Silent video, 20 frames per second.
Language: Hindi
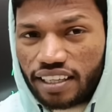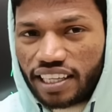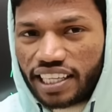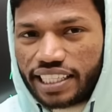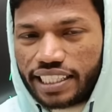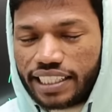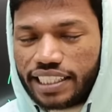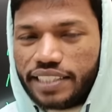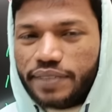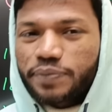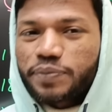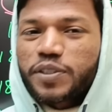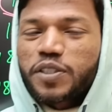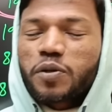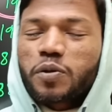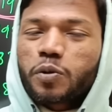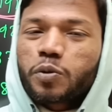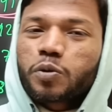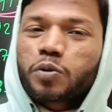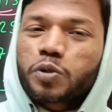नहीं
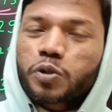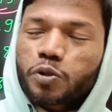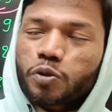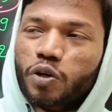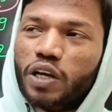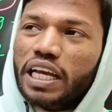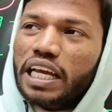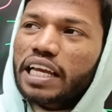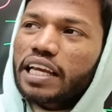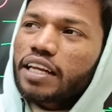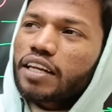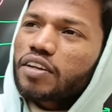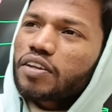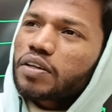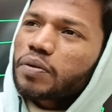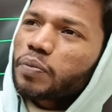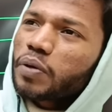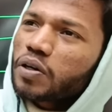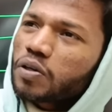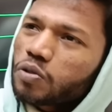वो जो है
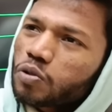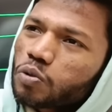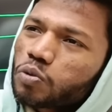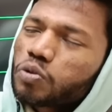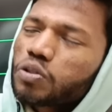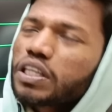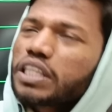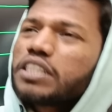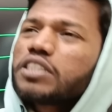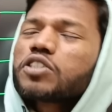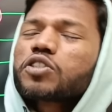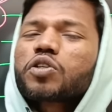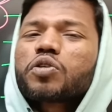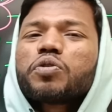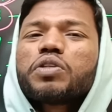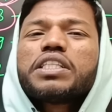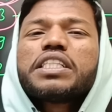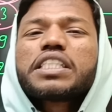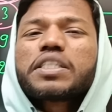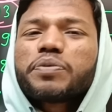लगभग उन्नीस
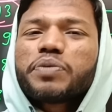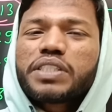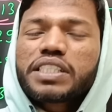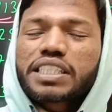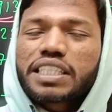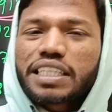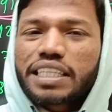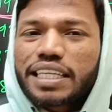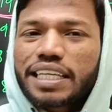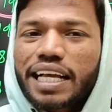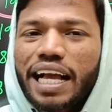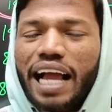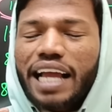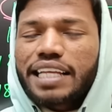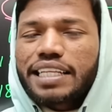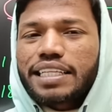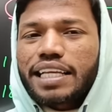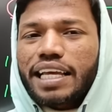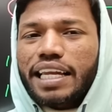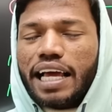सौ ईस्वी से ही
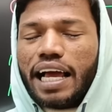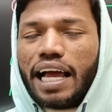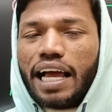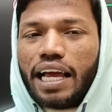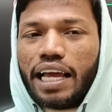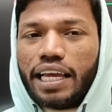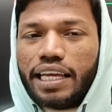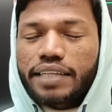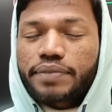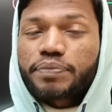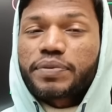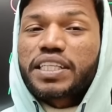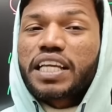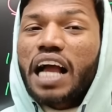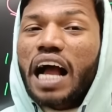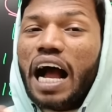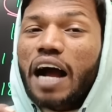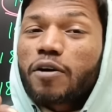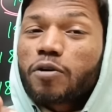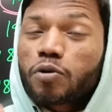खाइल जा रहा है
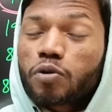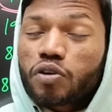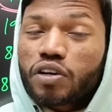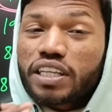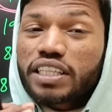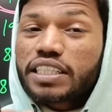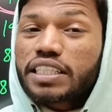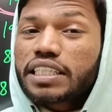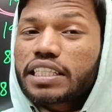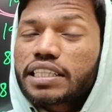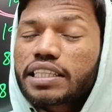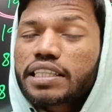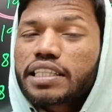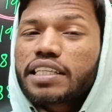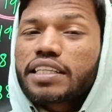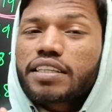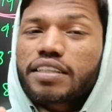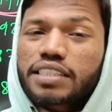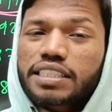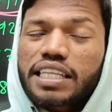आ वो घड़ी के
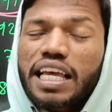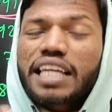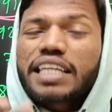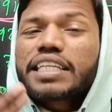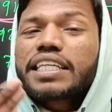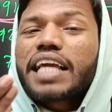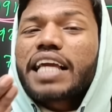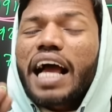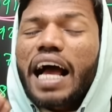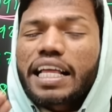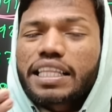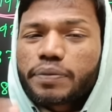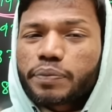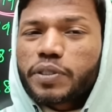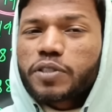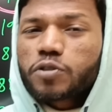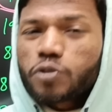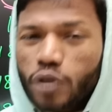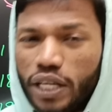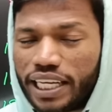तेरह साल के
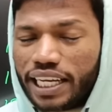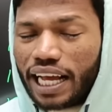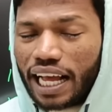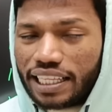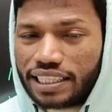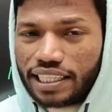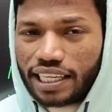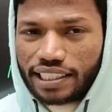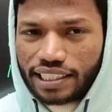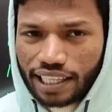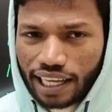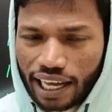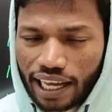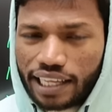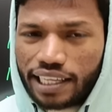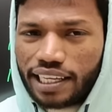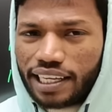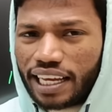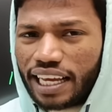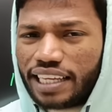आदमी जो है खाता था
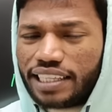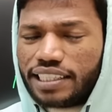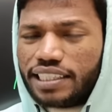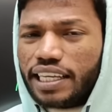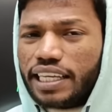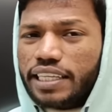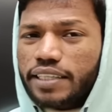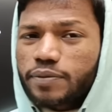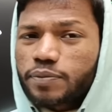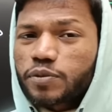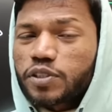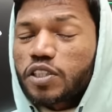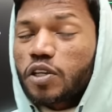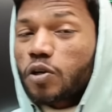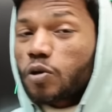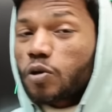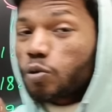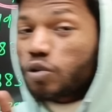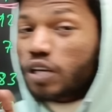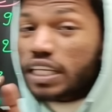है कि नहीं
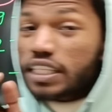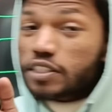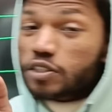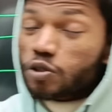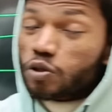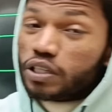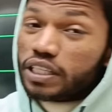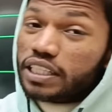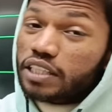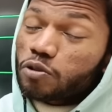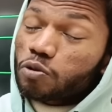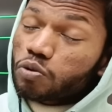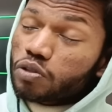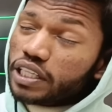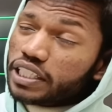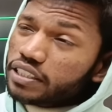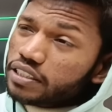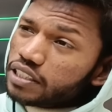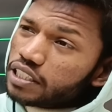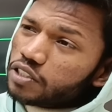उन्नीस सौ के
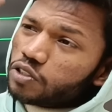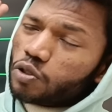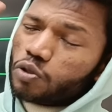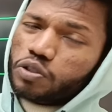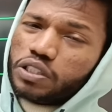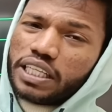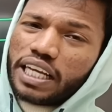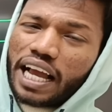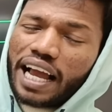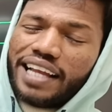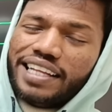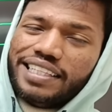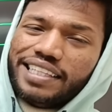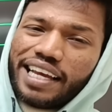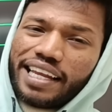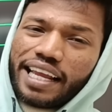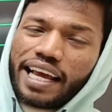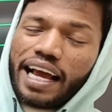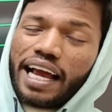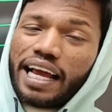उन्नीस सौ से खाइल
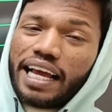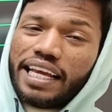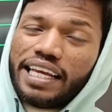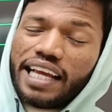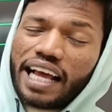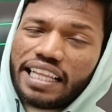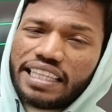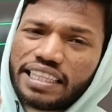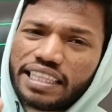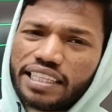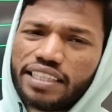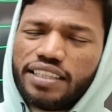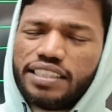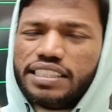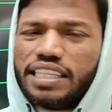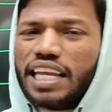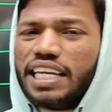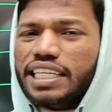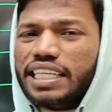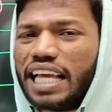जा रहा है आ तेरह
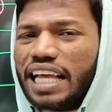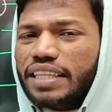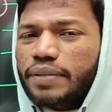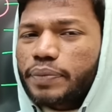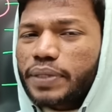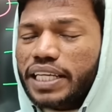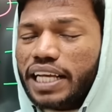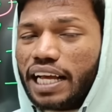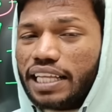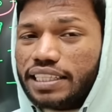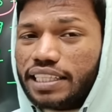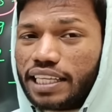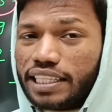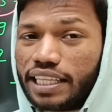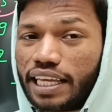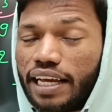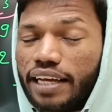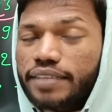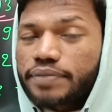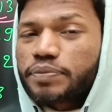साल के आदमी खाता
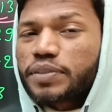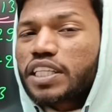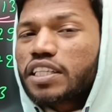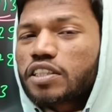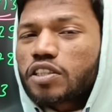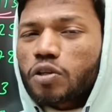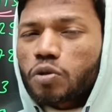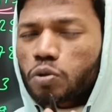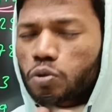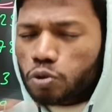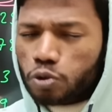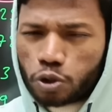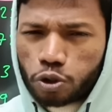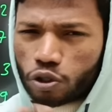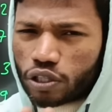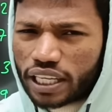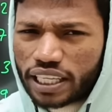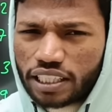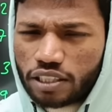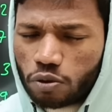था तो
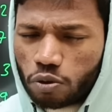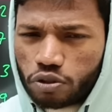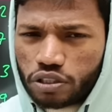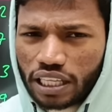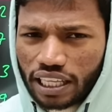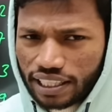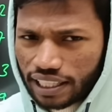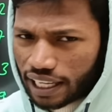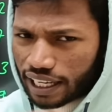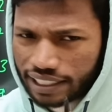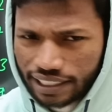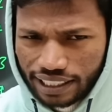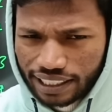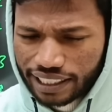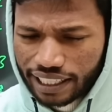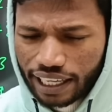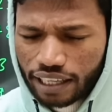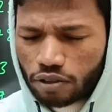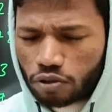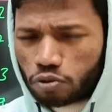कुछ नहीं होता था
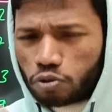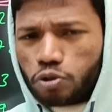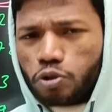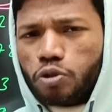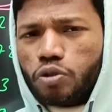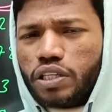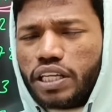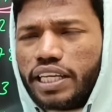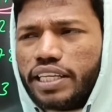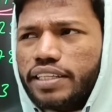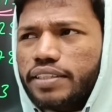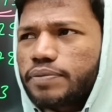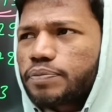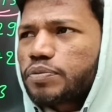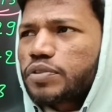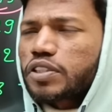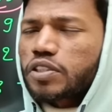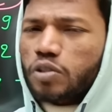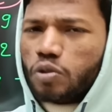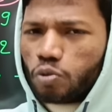ठीक है कुछ नहीं
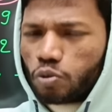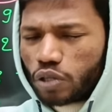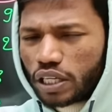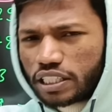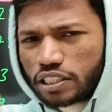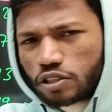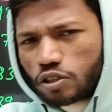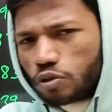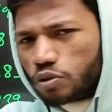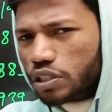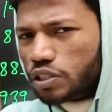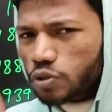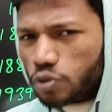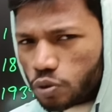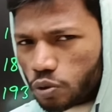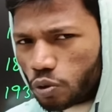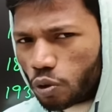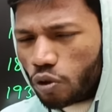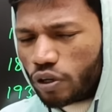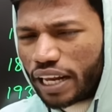उन्नीस सौ से
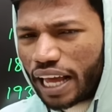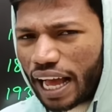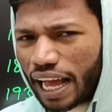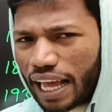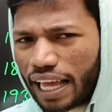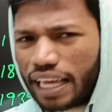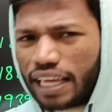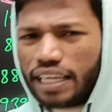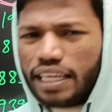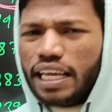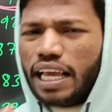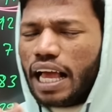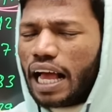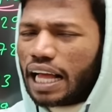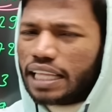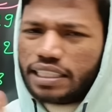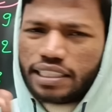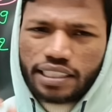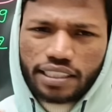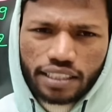शुरू हो रहा है
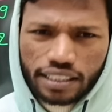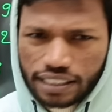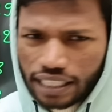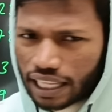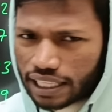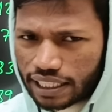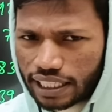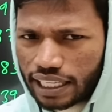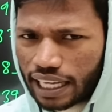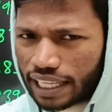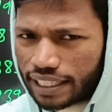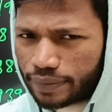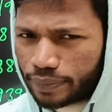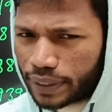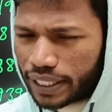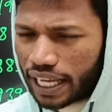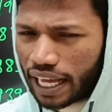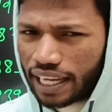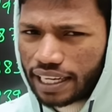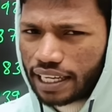और तेरह साल तक
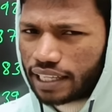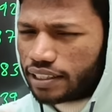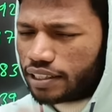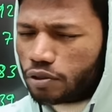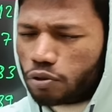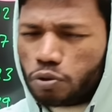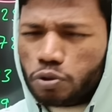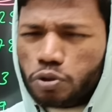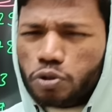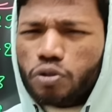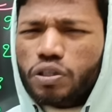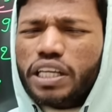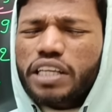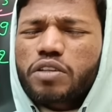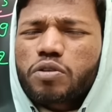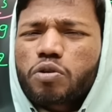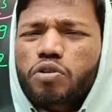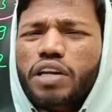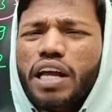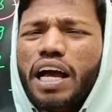आदमी खा रहा है तो कुछ
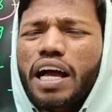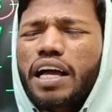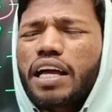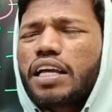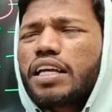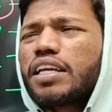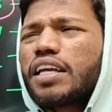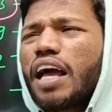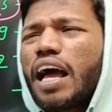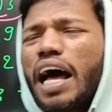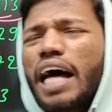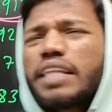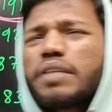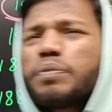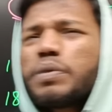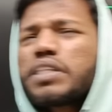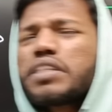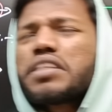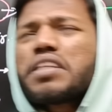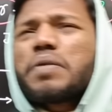नहीं हो रहा है
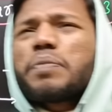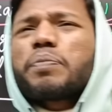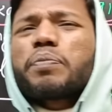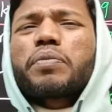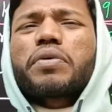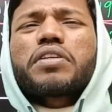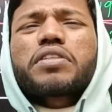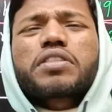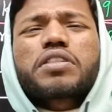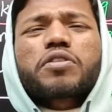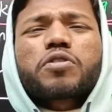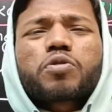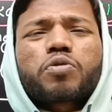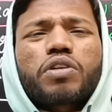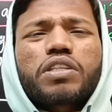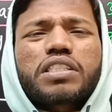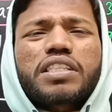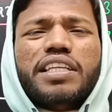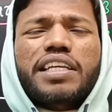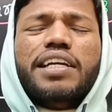आदमी एकदम मस्त
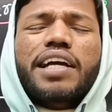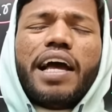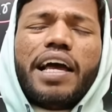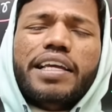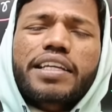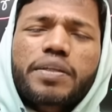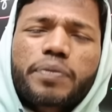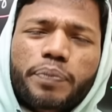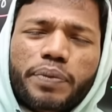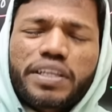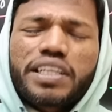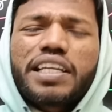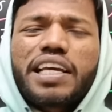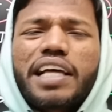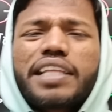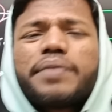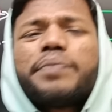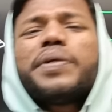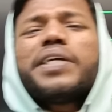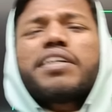स्वस्थ है कहा है कि पहले
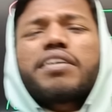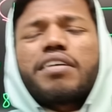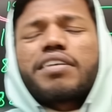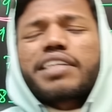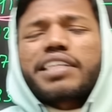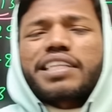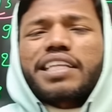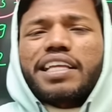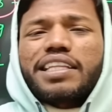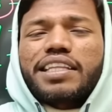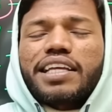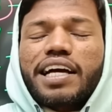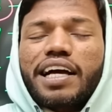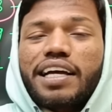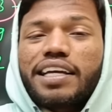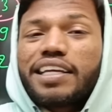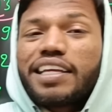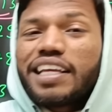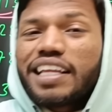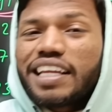आदमी खटता था